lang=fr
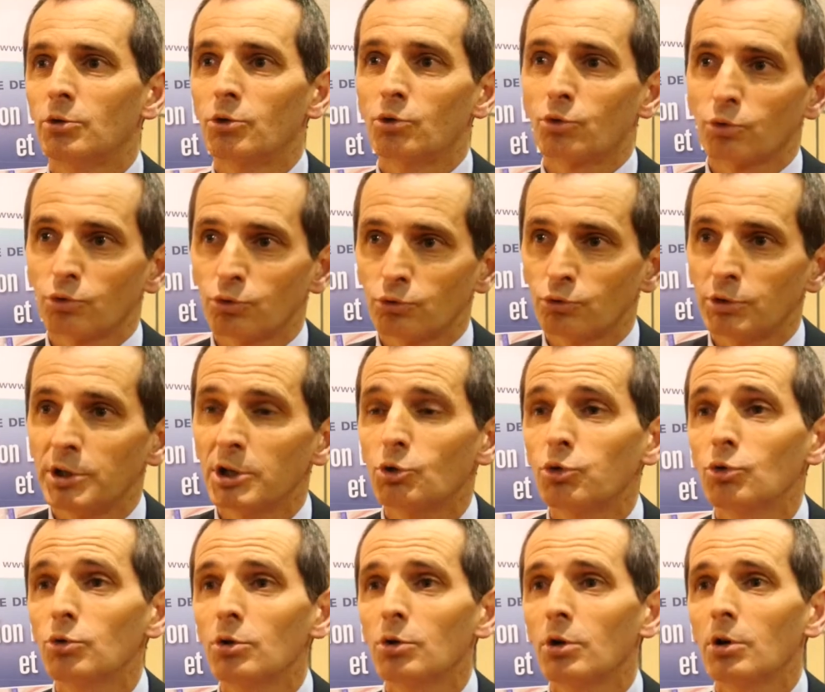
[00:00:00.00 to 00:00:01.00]
contenu des
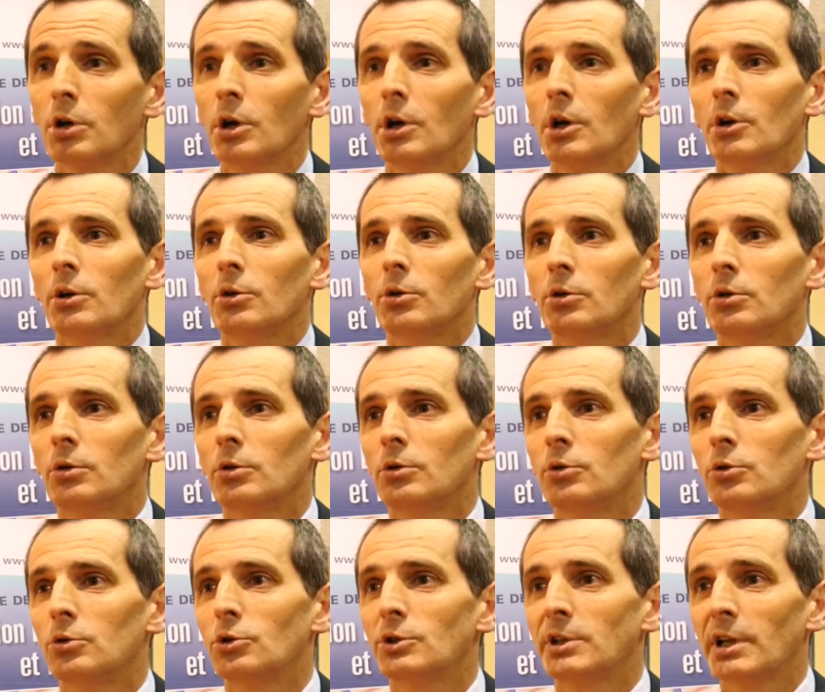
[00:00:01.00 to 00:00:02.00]
tours,
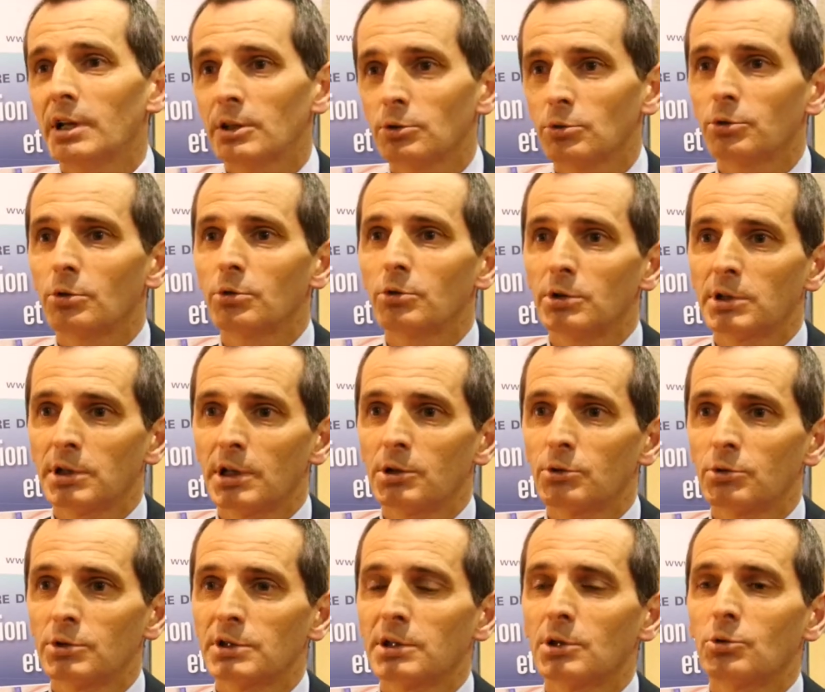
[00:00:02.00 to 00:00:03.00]
le cadre dans lequel
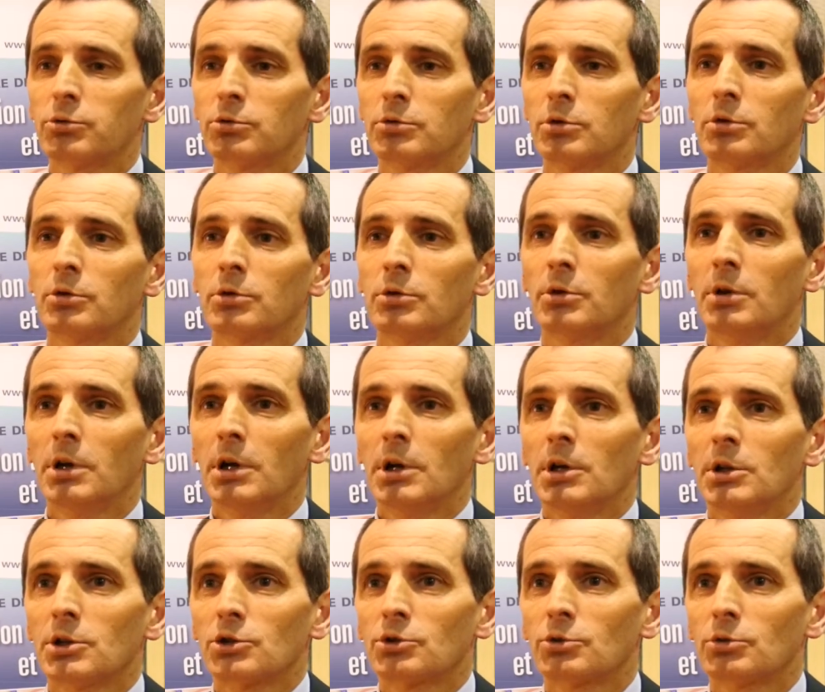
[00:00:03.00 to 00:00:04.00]
ces
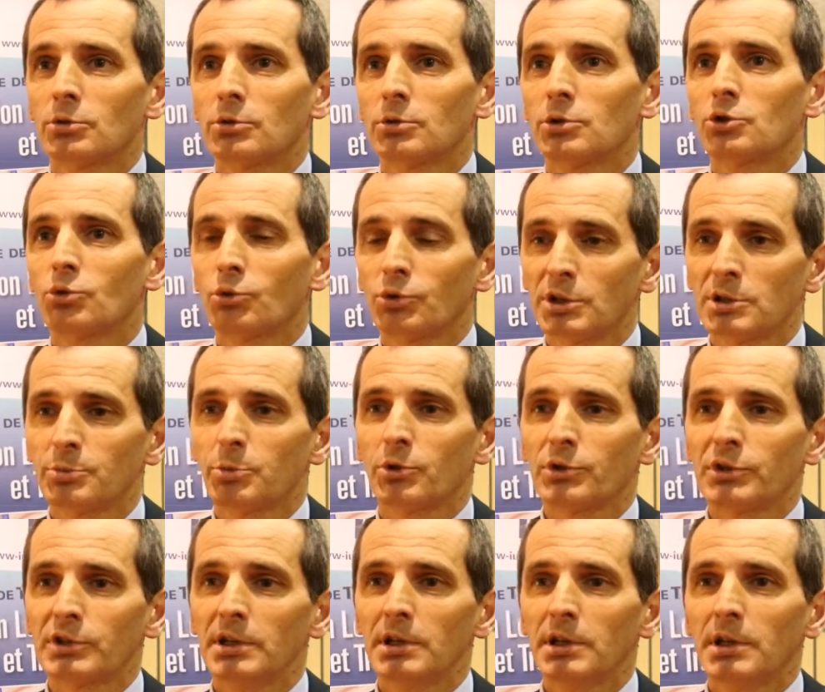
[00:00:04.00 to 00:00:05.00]
tours sont
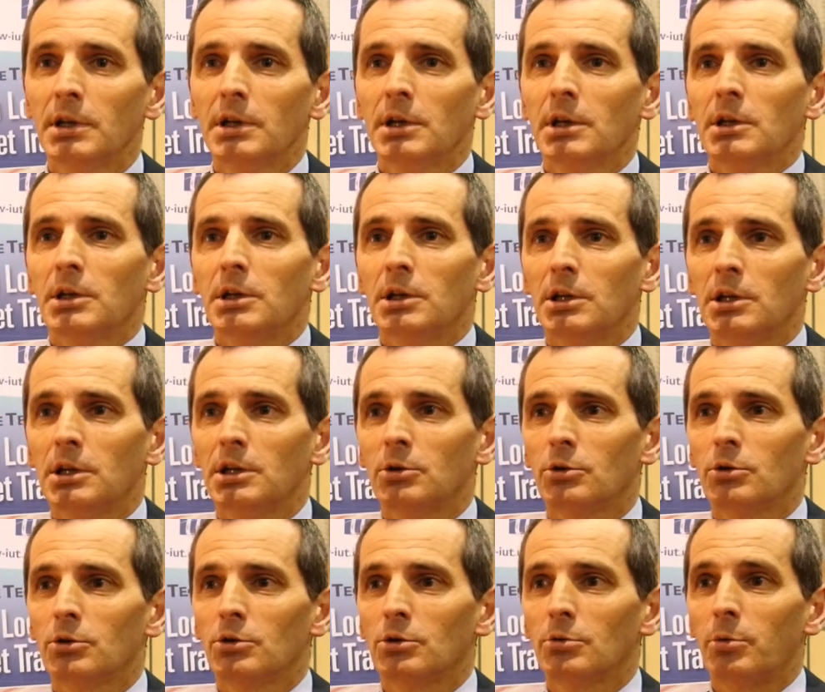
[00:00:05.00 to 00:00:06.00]
dispensés et
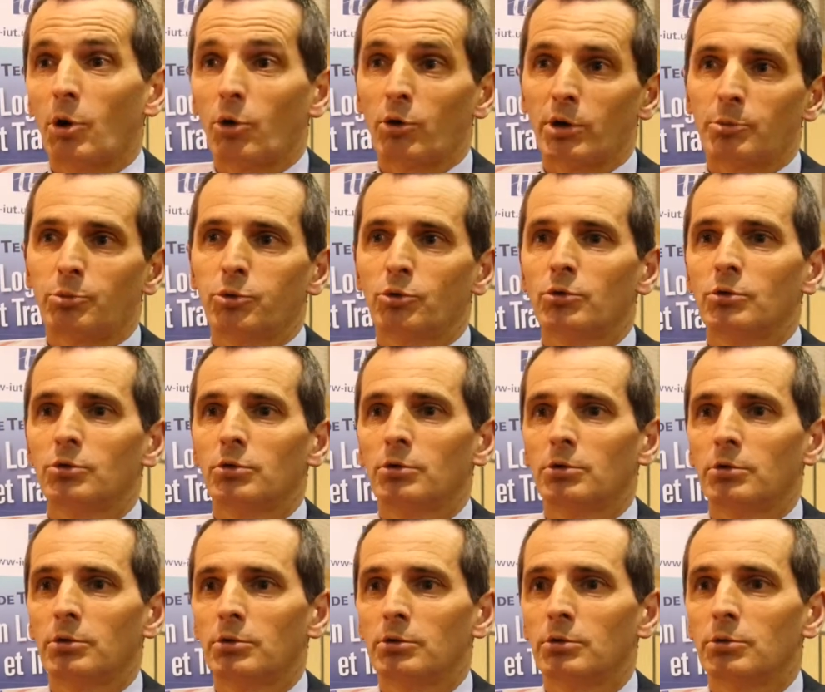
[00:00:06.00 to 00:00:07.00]
bah, on répond
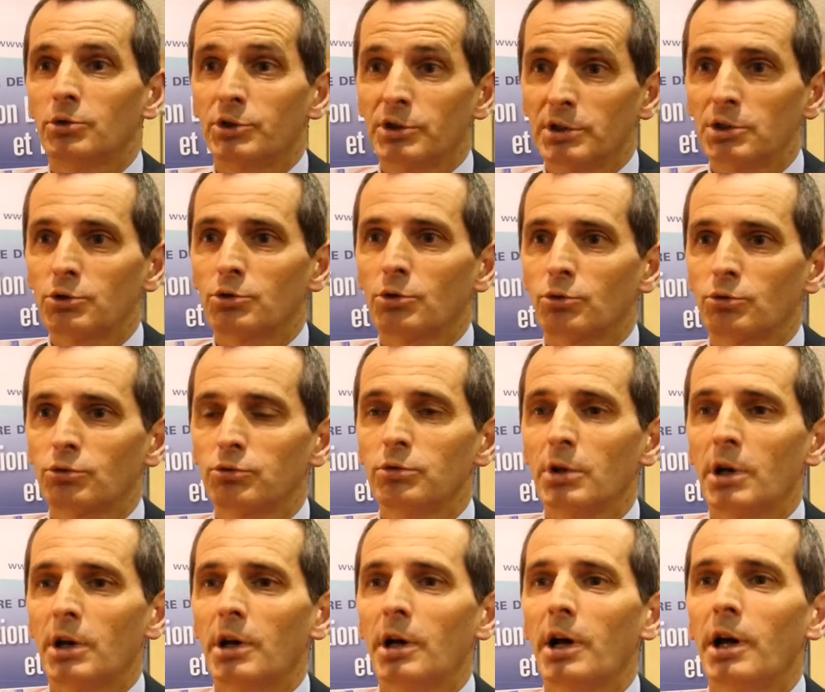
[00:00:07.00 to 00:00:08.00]
aussi
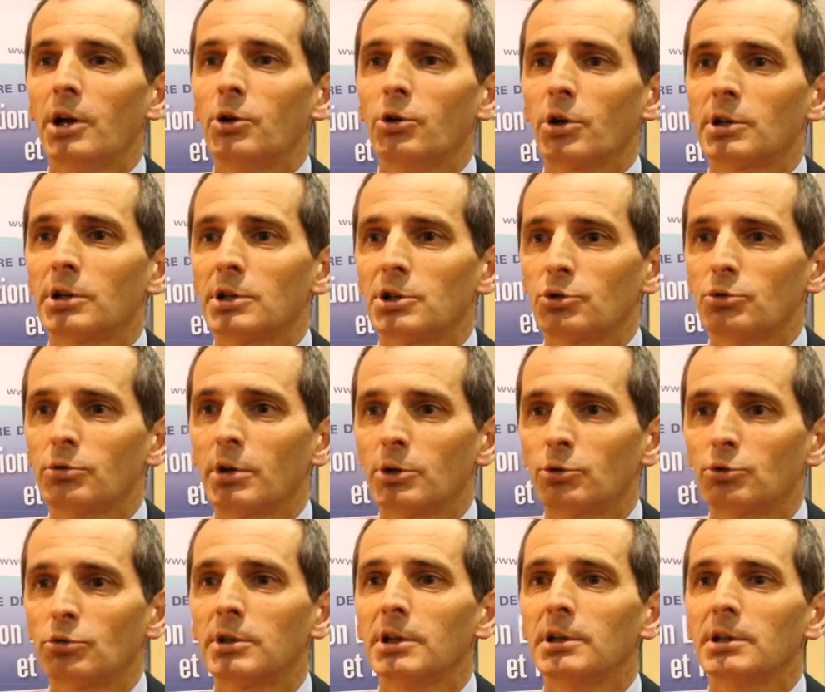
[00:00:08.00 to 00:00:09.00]
surtout à, leurs questions, à
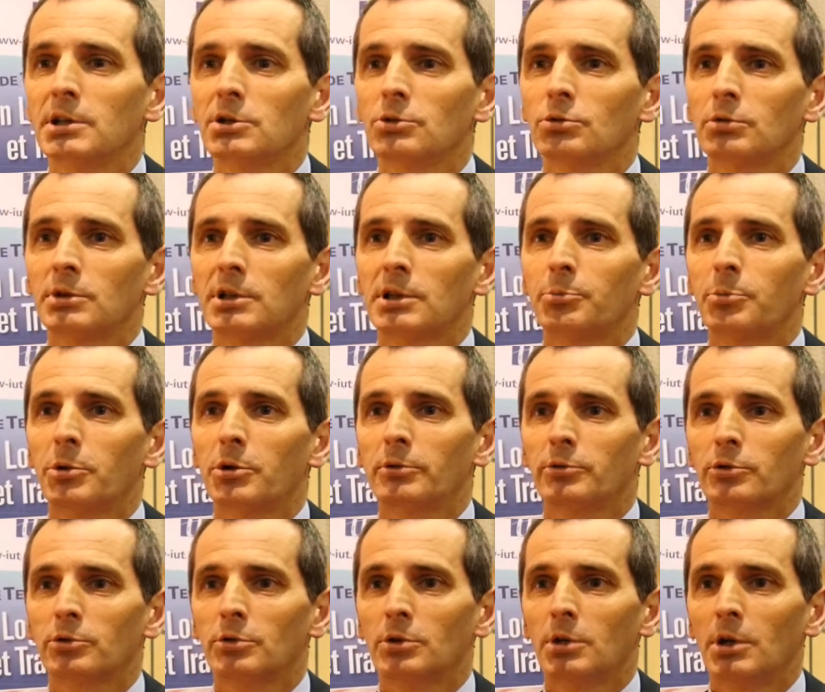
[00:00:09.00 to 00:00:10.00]
toutes les questions qu'ils
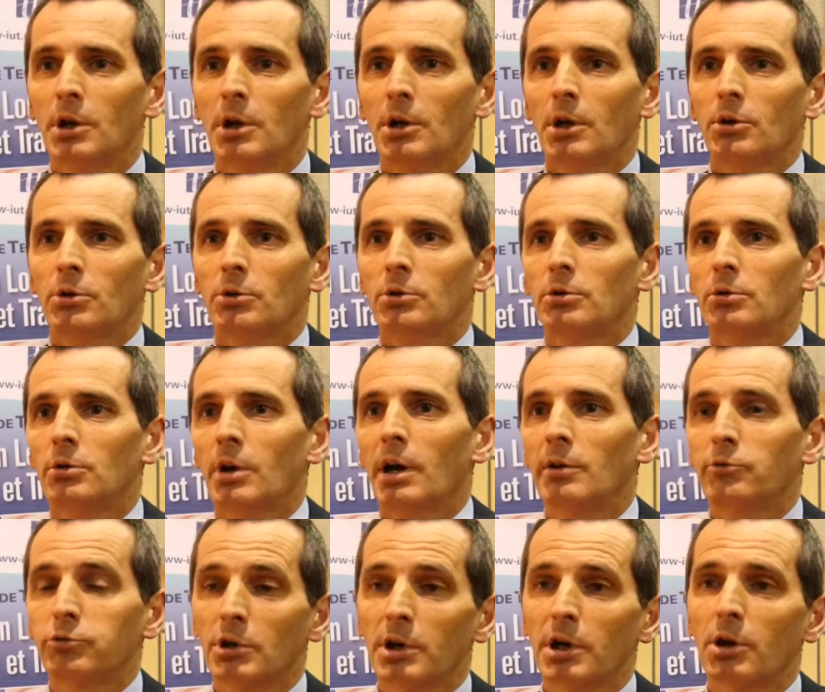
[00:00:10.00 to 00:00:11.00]
peuvent
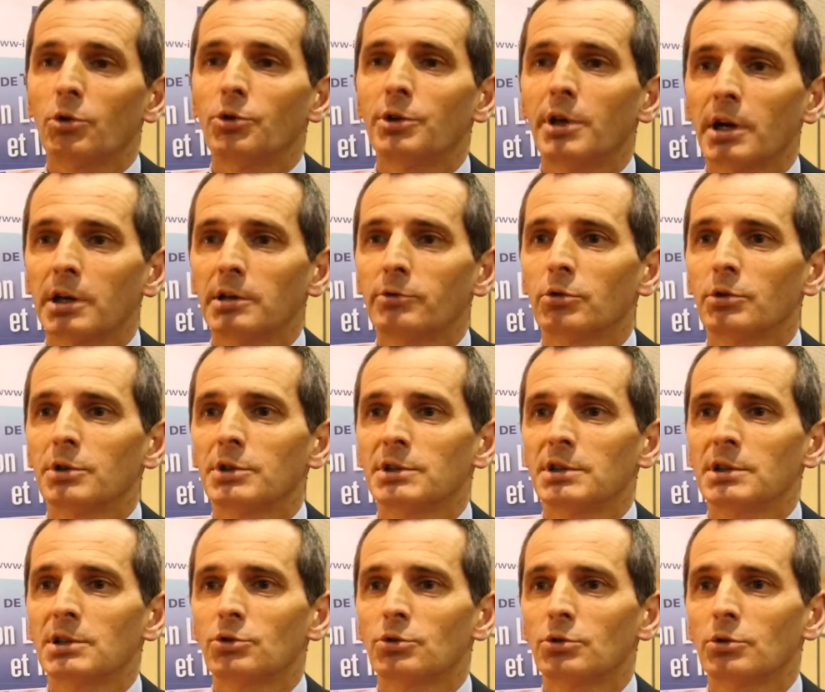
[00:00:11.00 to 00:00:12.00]
avoir en arrivant
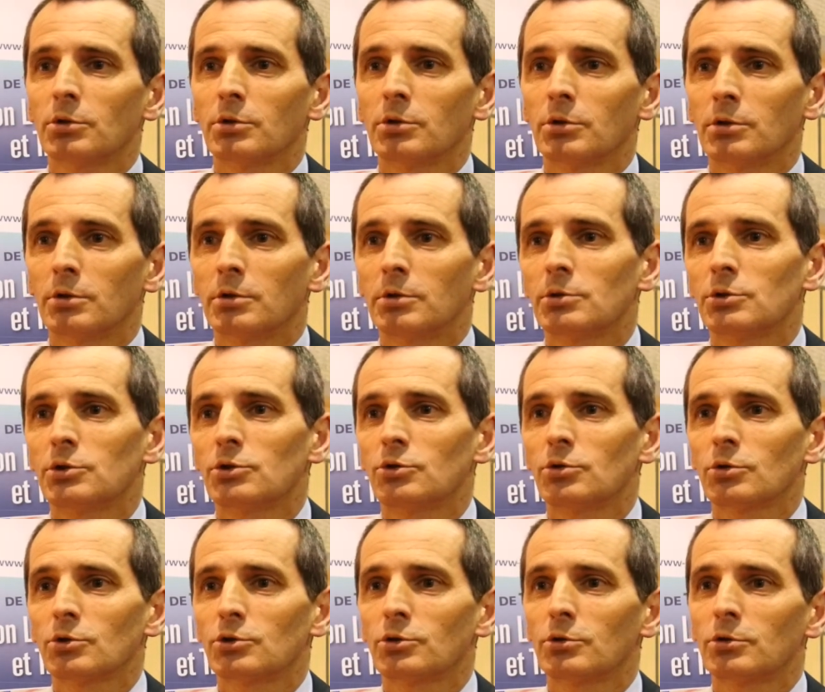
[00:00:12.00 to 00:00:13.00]
ici
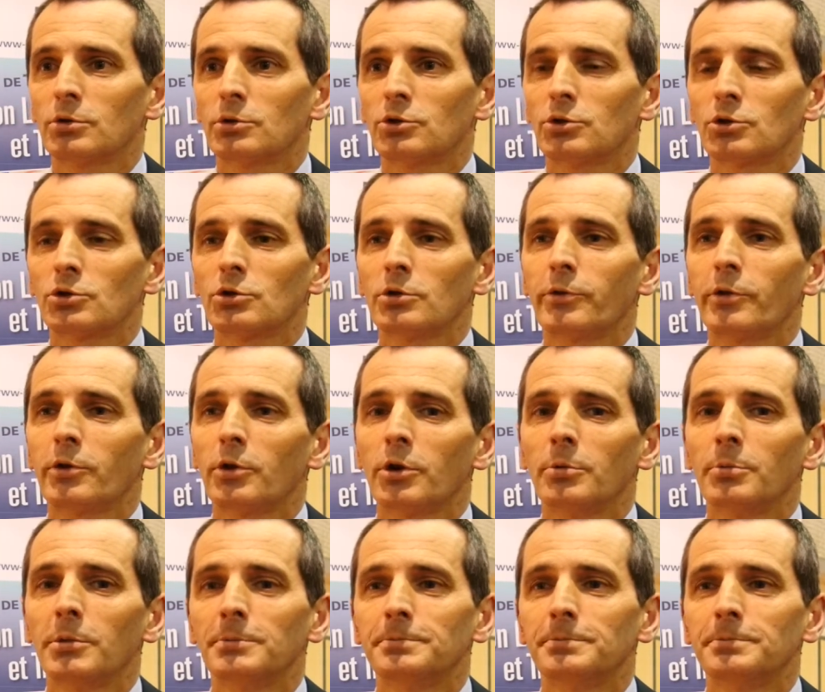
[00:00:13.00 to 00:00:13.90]
sur, ce, sur ce forum.